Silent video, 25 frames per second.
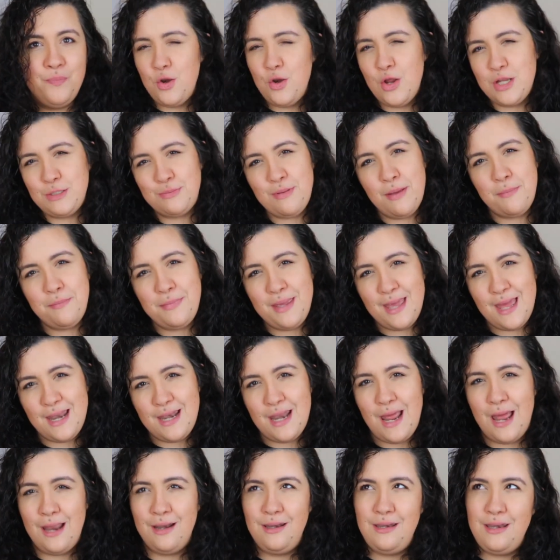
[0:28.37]
No es bien
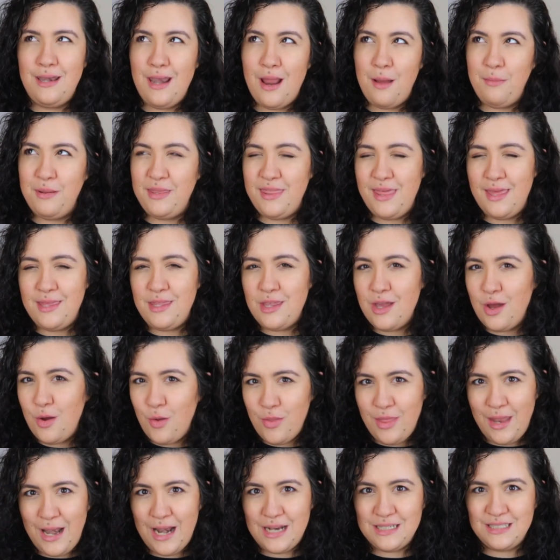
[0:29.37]
bien navideña
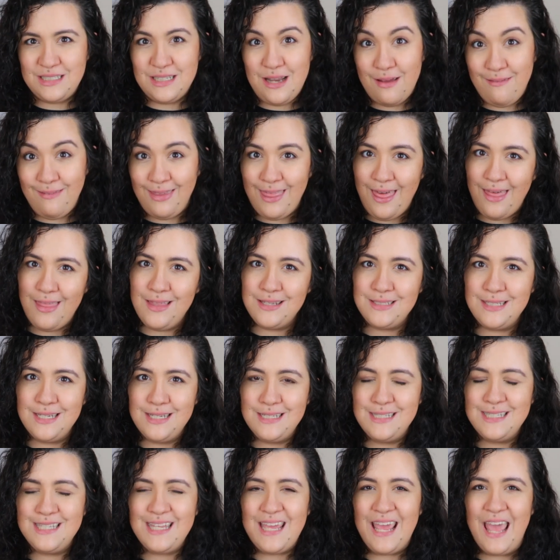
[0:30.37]
o de las navidades
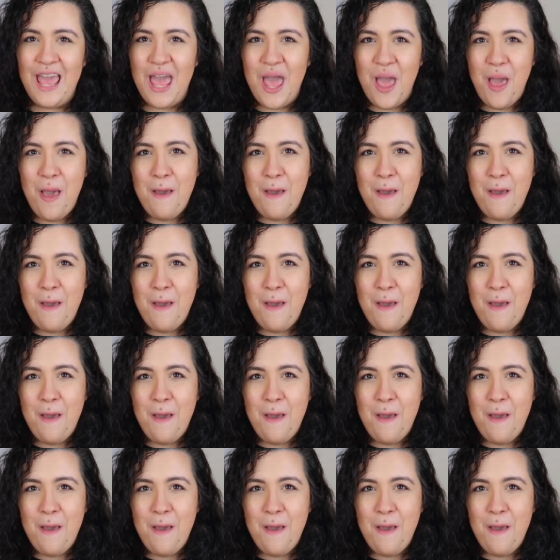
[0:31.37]
en sí,